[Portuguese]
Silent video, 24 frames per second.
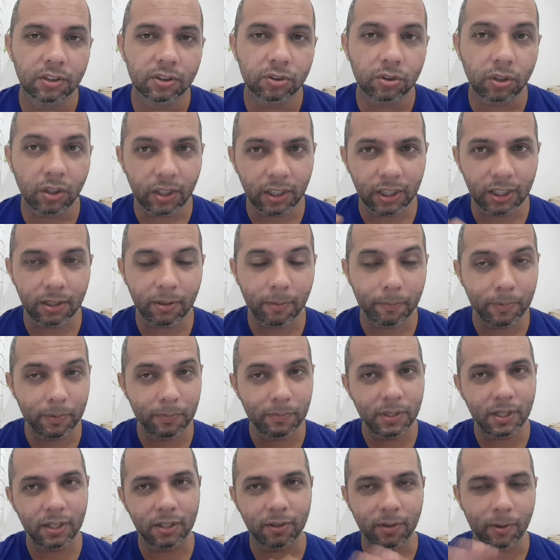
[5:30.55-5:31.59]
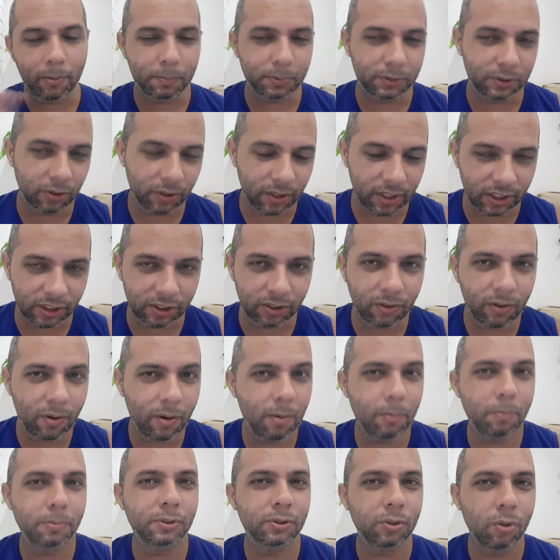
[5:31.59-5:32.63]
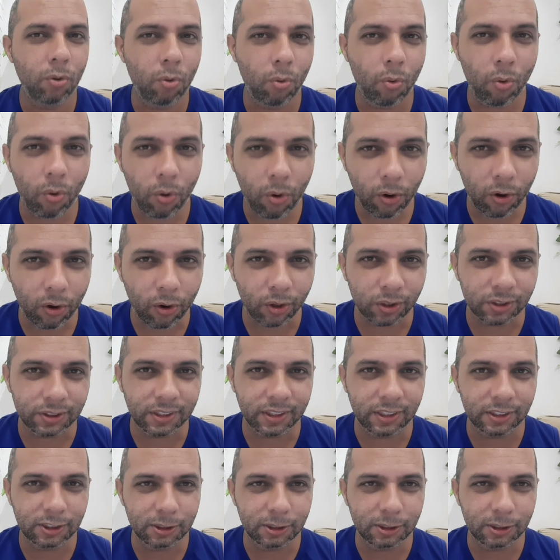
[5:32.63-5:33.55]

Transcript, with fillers: Só que a primeira opção que eles dão é uma opção horrorosa, né?